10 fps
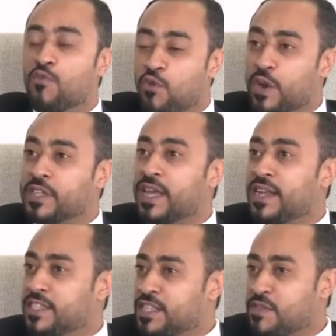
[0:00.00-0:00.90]
فرص
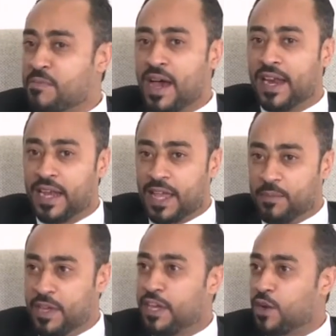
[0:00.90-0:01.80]
الاستثمار
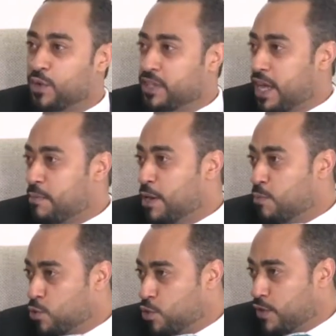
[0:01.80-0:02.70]
الكبيره والضخمه
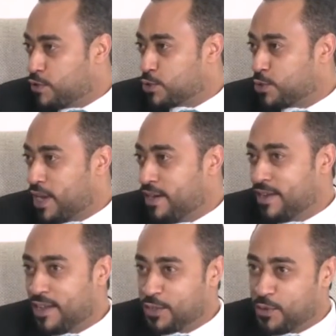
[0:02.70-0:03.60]
الموجوده في السودان،
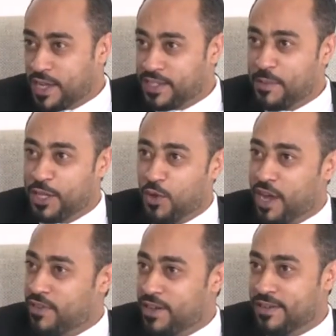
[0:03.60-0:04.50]
السودان زي ما انتم
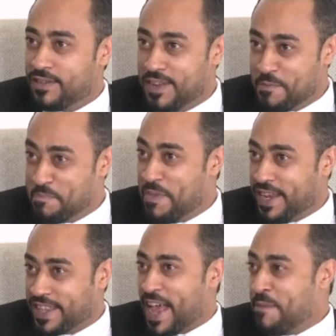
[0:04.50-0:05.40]
عارفين
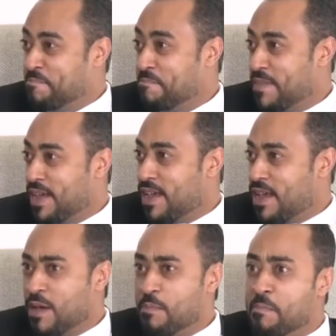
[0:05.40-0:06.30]
بلد خام
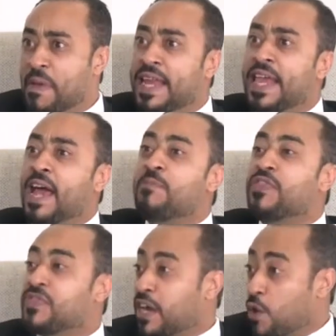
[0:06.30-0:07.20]
يحتاج مليان
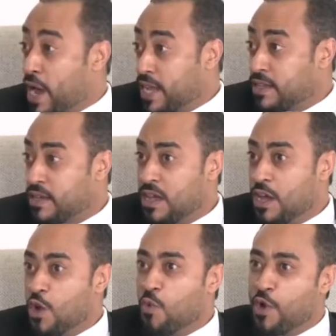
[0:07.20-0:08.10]
بالثروات
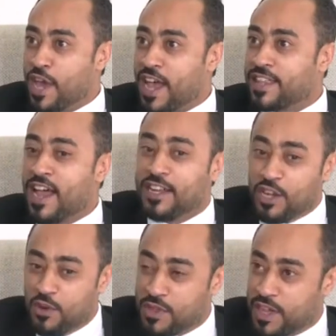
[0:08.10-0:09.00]
ويحتاج
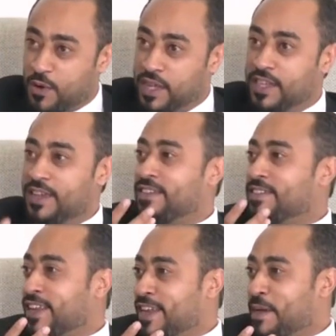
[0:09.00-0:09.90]
انه الثروات دي
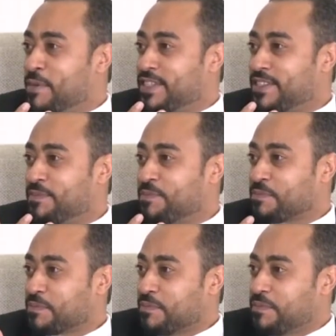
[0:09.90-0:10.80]
تطلع بس هل
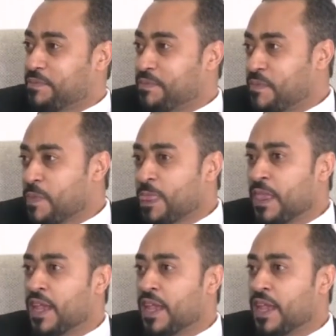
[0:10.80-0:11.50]
قمتوا أيوة. بعمل زي كده او